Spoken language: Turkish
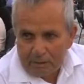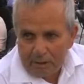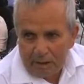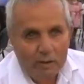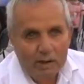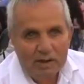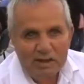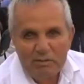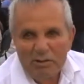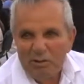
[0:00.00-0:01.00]
vallahi
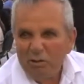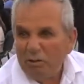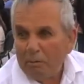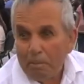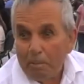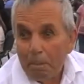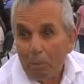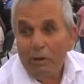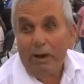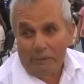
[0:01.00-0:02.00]
işte bizi e,
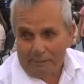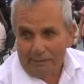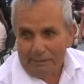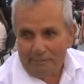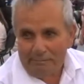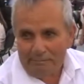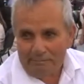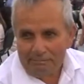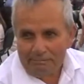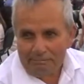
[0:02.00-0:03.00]
örnek alsınlar.
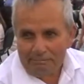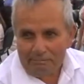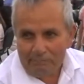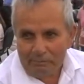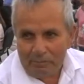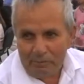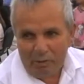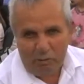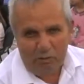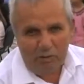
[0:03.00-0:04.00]

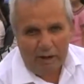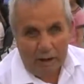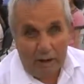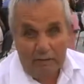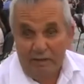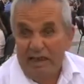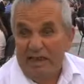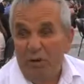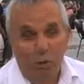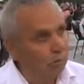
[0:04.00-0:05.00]
Görsünler
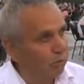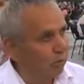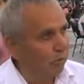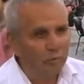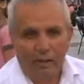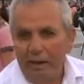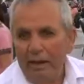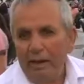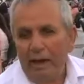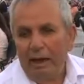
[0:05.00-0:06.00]
gaziliğin ne olduğunu
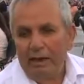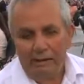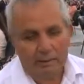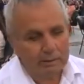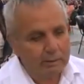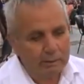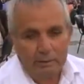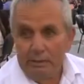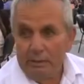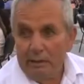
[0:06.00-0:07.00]
hani
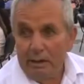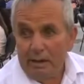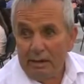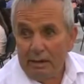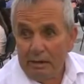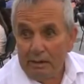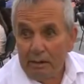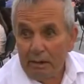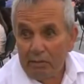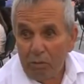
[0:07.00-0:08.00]
ne,
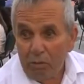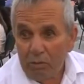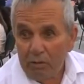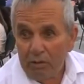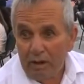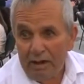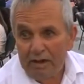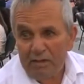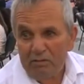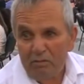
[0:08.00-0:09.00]
nasıl olduğunu hani
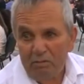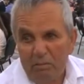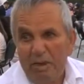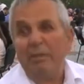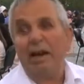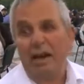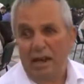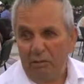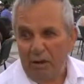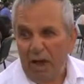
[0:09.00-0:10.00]

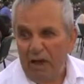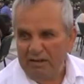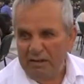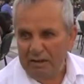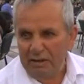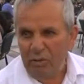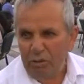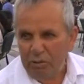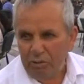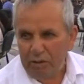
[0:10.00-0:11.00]
bilmeyenler de var gaziliğin ne
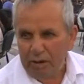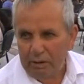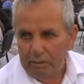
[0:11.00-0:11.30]
olduğunu yani.